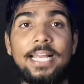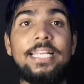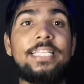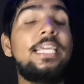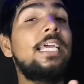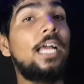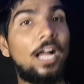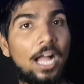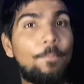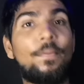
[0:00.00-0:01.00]
जान लीजिए
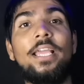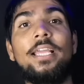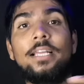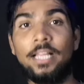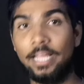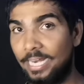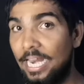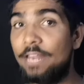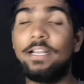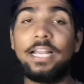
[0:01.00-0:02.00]
आपके
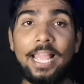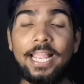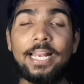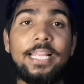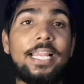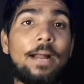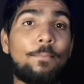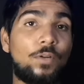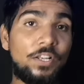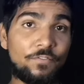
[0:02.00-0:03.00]
रेलिवेंट है कि नहीं कि
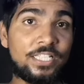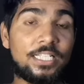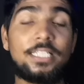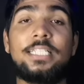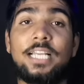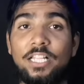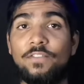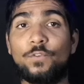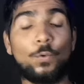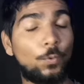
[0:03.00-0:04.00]
आप इन फीचर्स के साथ
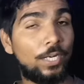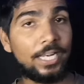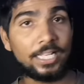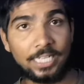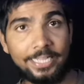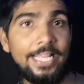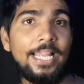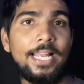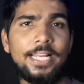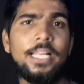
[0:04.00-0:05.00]
इस फ़ोन को लेना चाहते
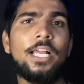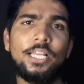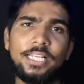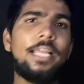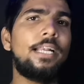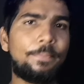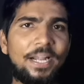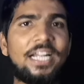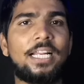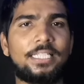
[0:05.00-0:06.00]
हैं या नहीं ये
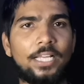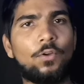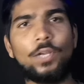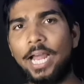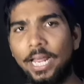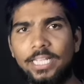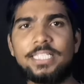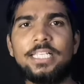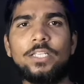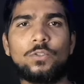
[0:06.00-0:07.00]
डिपेंड करता है क्योंकि हर
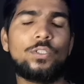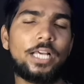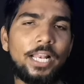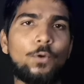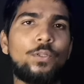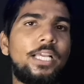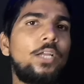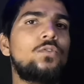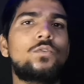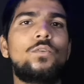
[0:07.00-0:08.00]
किसी की सोच अलग होती है
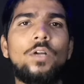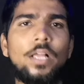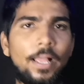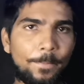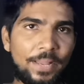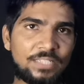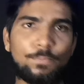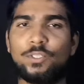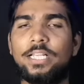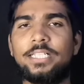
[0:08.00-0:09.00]
कि उसको बेस्ट
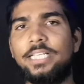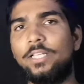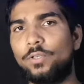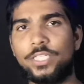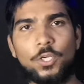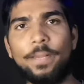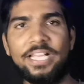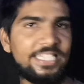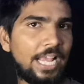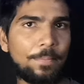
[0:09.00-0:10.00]
पोस्टर चाहिए तो किसी को
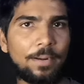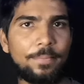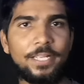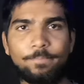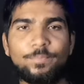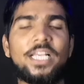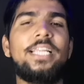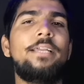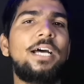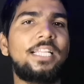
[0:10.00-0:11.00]
बेस्ट कैमरा भी
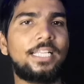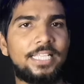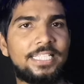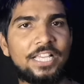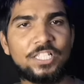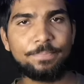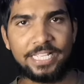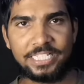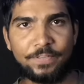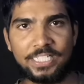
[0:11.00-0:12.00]
चलिए बात करते हैं इसके
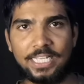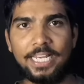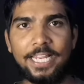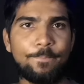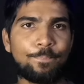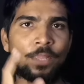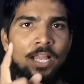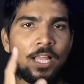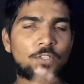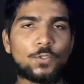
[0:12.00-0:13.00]
स्पेसिफिकेशन की
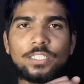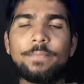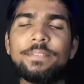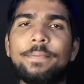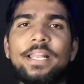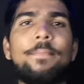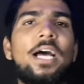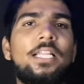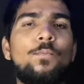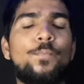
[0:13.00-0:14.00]
सो सबसे पहले मैं
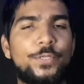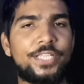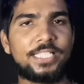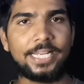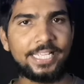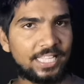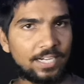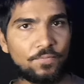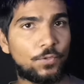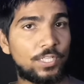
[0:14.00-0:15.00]
आता हूँ प्रोसेसर की
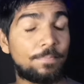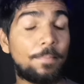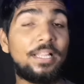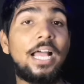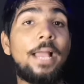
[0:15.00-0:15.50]
तरफ तो इसमें मिलता